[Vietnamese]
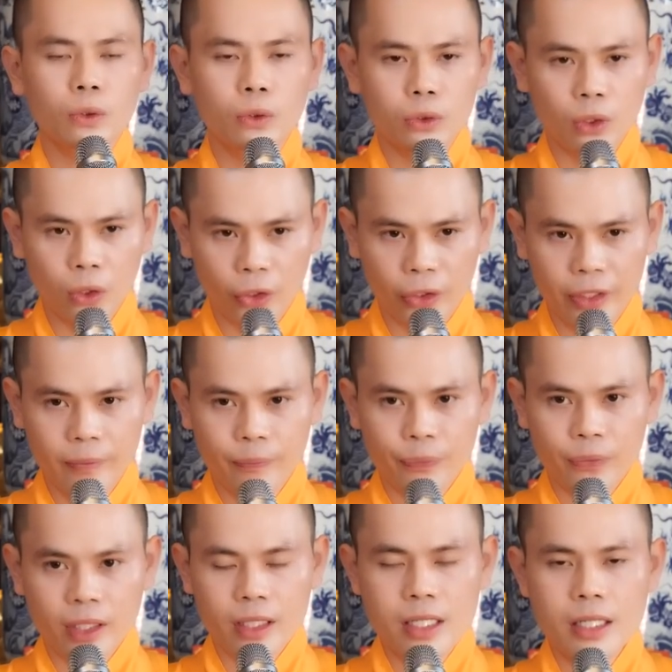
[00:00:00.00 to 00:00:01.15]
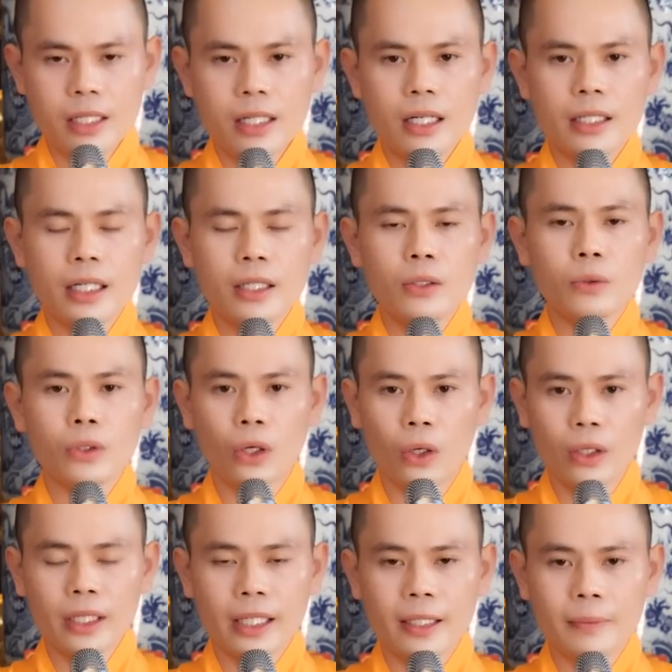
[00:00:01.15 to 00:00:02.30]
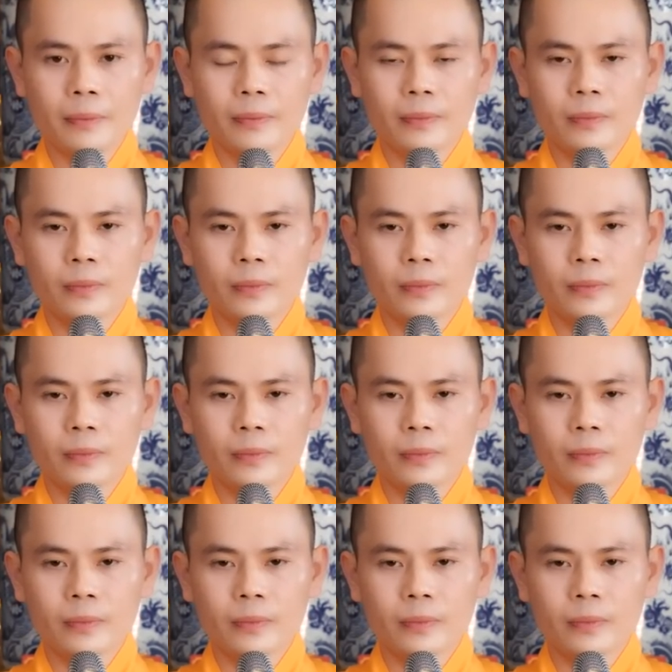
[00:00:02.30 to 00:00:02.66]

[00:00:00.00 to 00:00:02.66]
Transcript: tù tội, chưa đến lúc đổ nghiệp,